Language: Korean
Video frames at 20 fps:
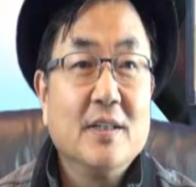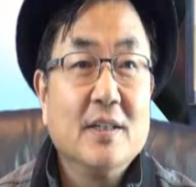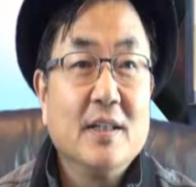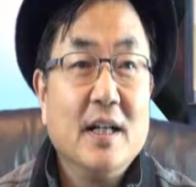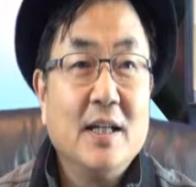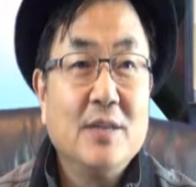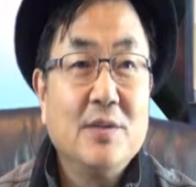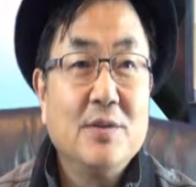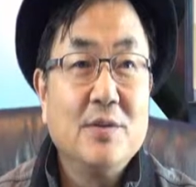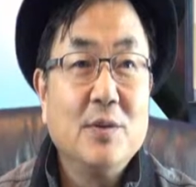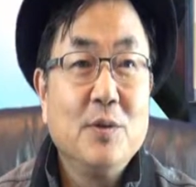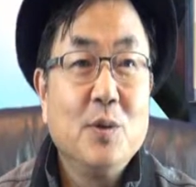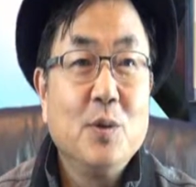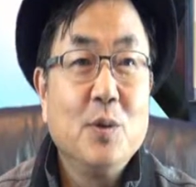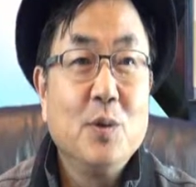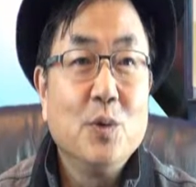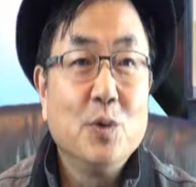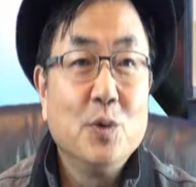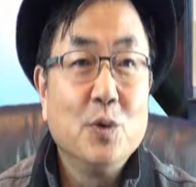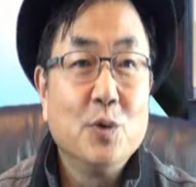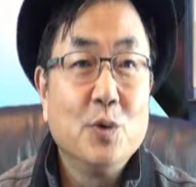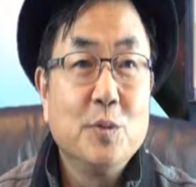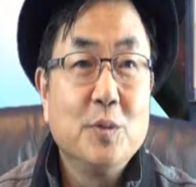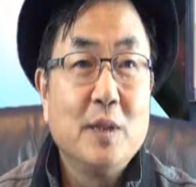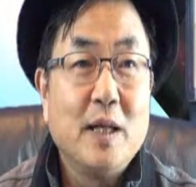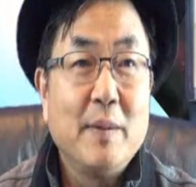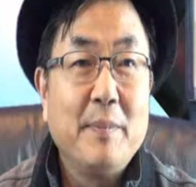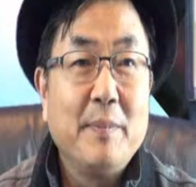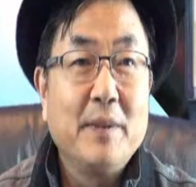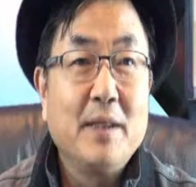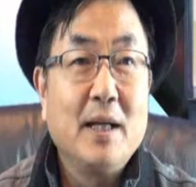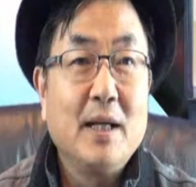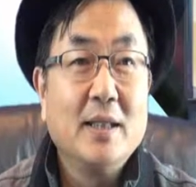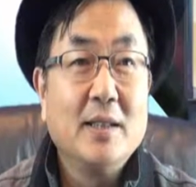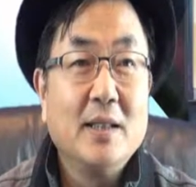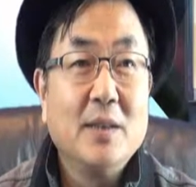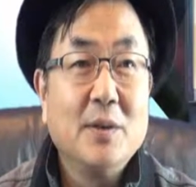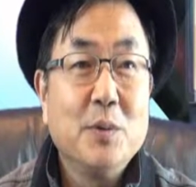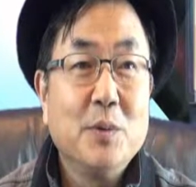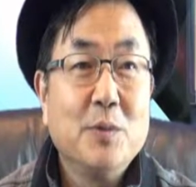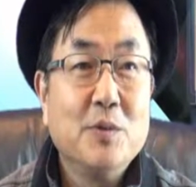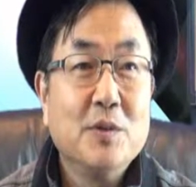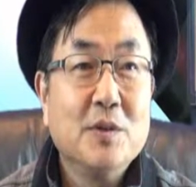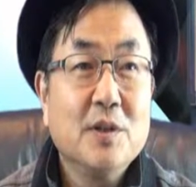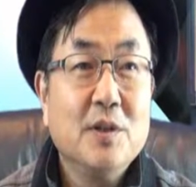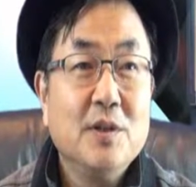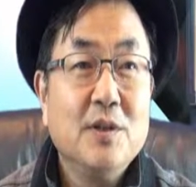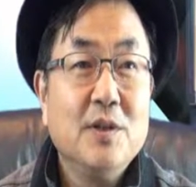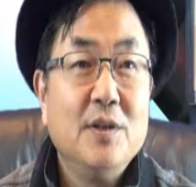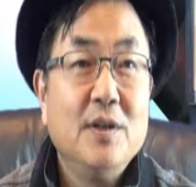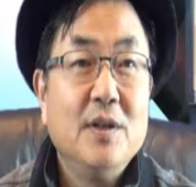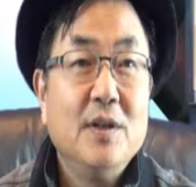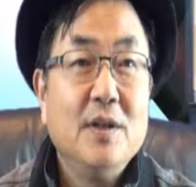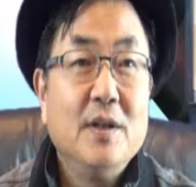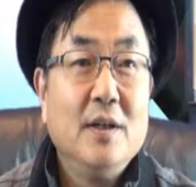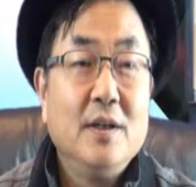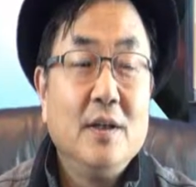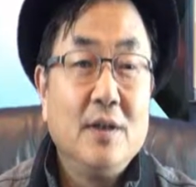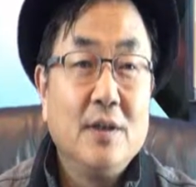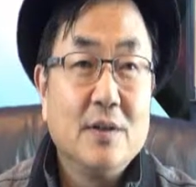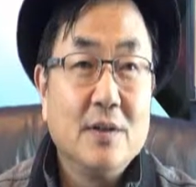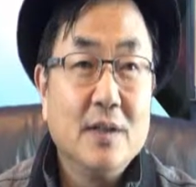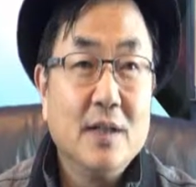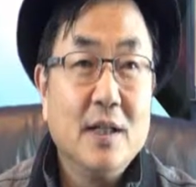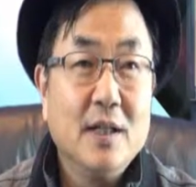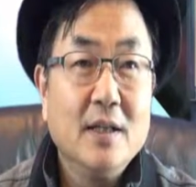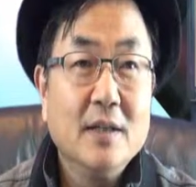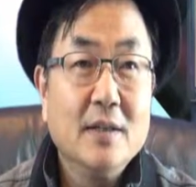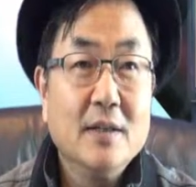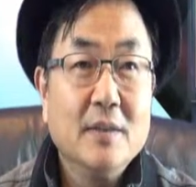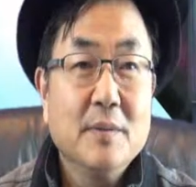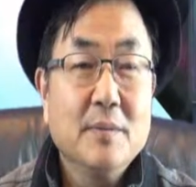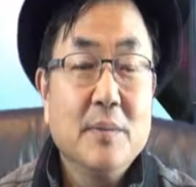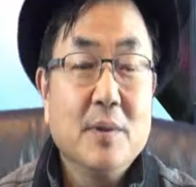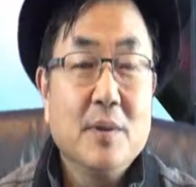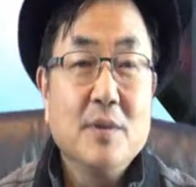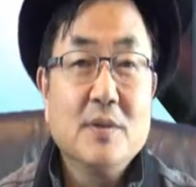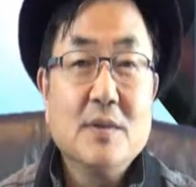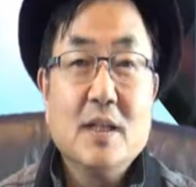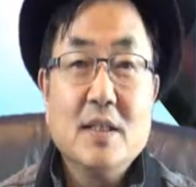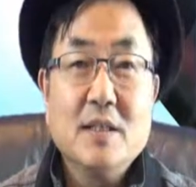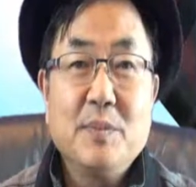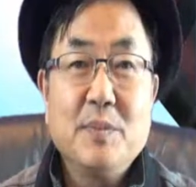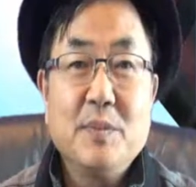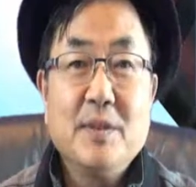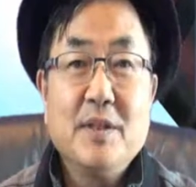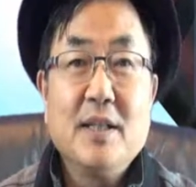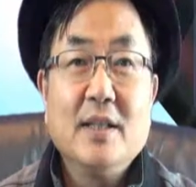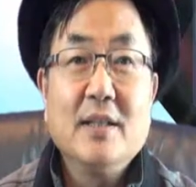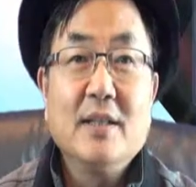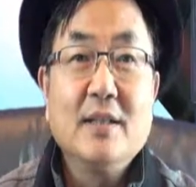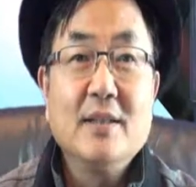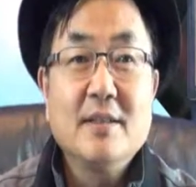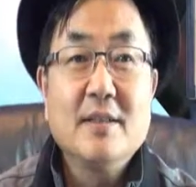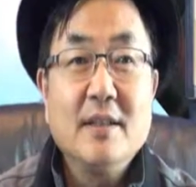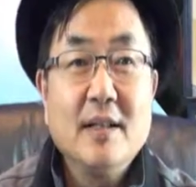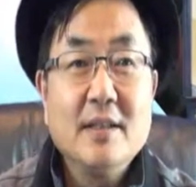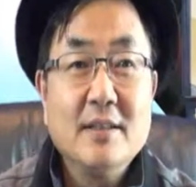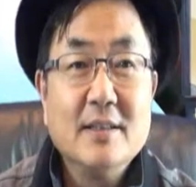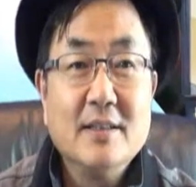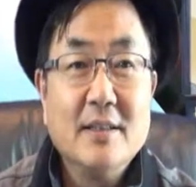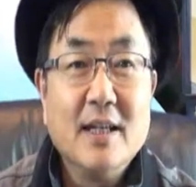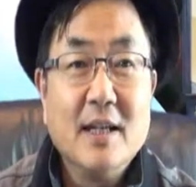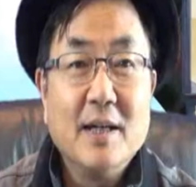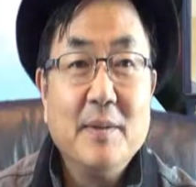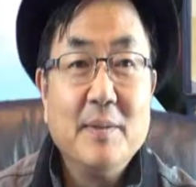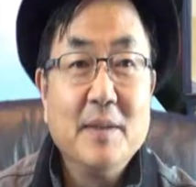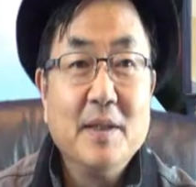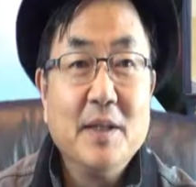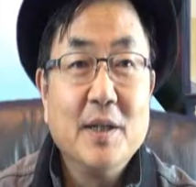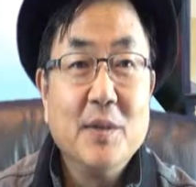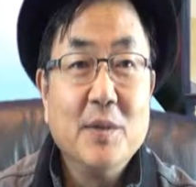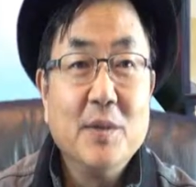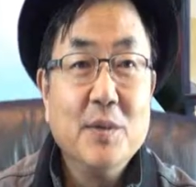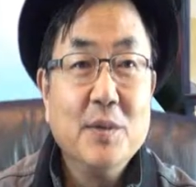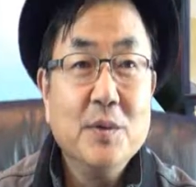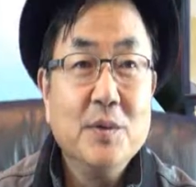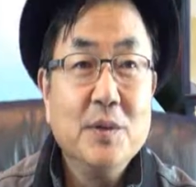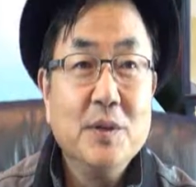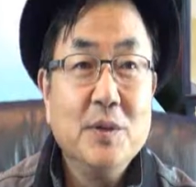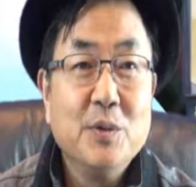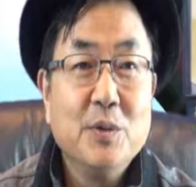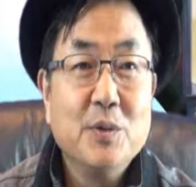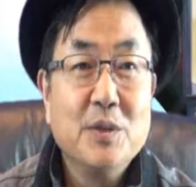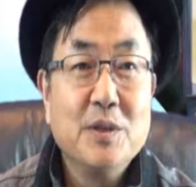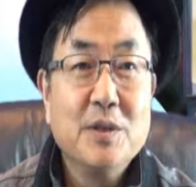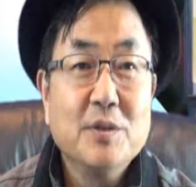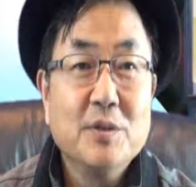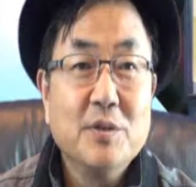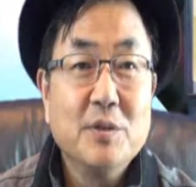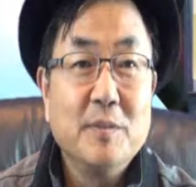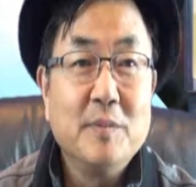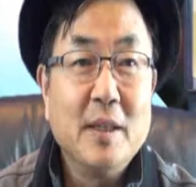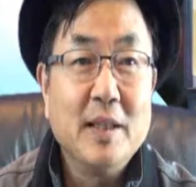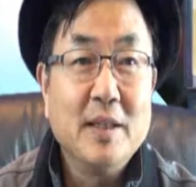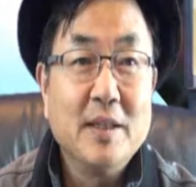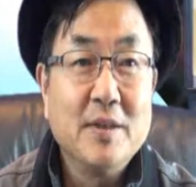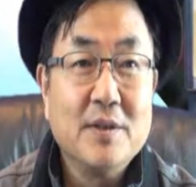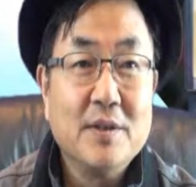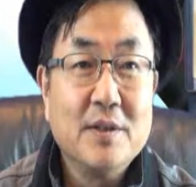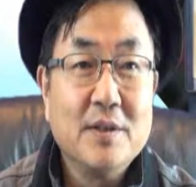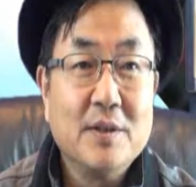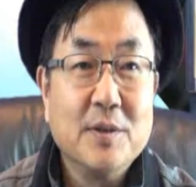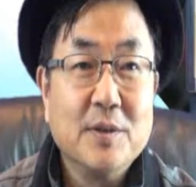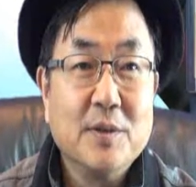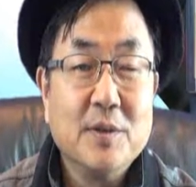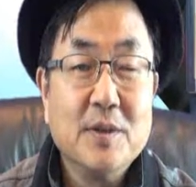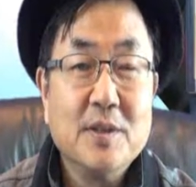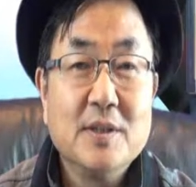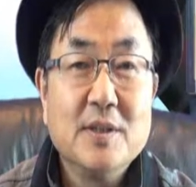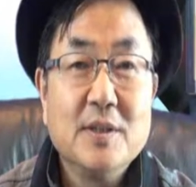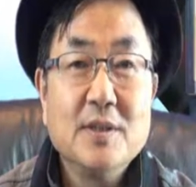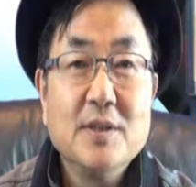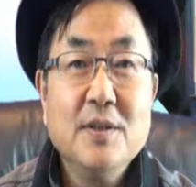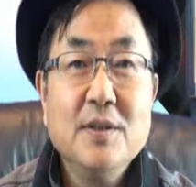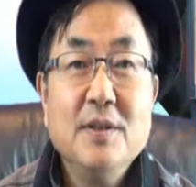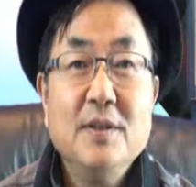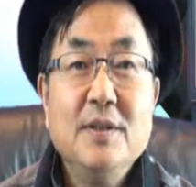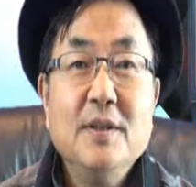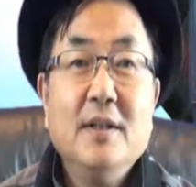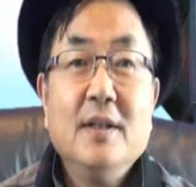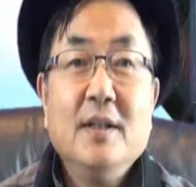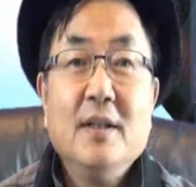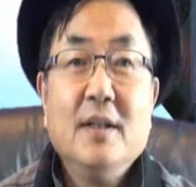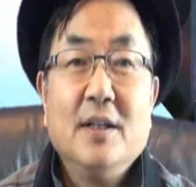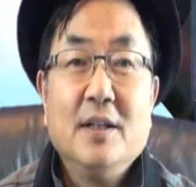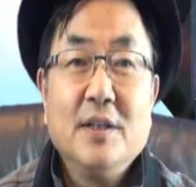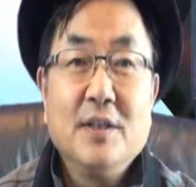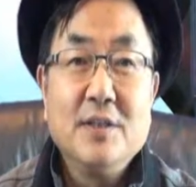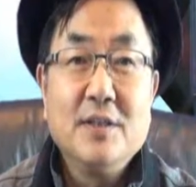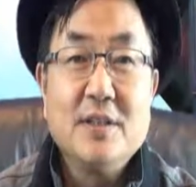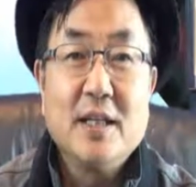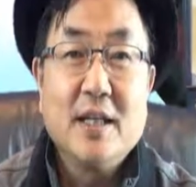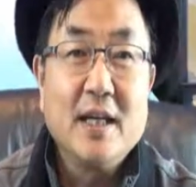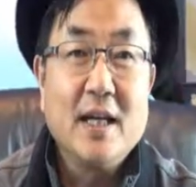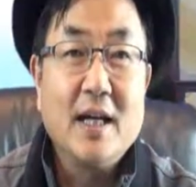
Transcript: 그 아이스를 놓고 노트북을 앞에 갖다 놓고서 그냥 평상시 프레젠테이션 하듯이 하면 되고 또 이동식으로 만들어진 것도 있어서 현장에